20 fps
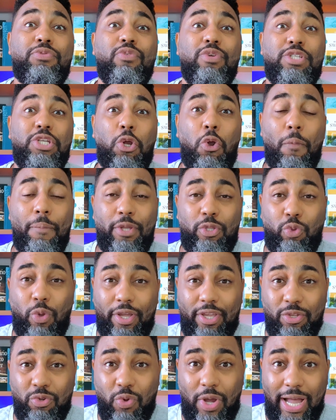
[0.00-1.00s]
se você comentou
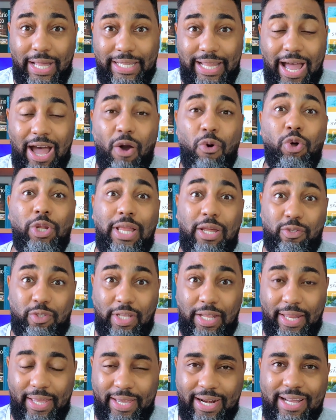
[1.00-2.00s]
aqui no canal ou lá no
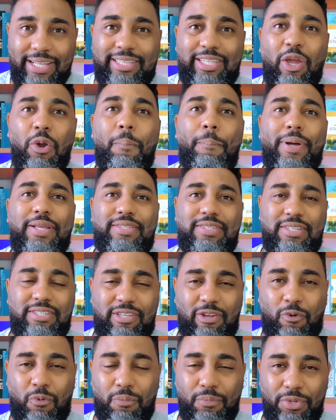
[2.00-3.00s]
Telegram, tenham
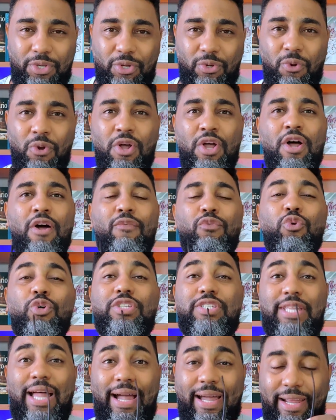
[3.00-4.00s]
paciência comigo no
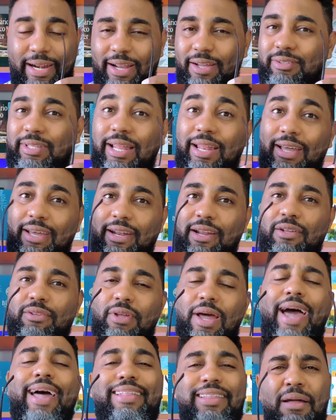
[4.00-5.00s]
Instagram,
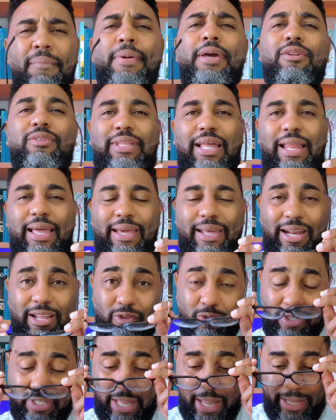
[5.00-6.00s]
Telegram, é, também no
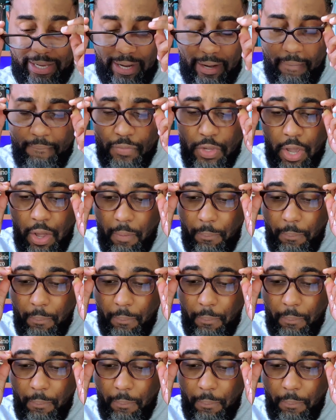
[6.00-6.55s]
Telegram, no Instagram,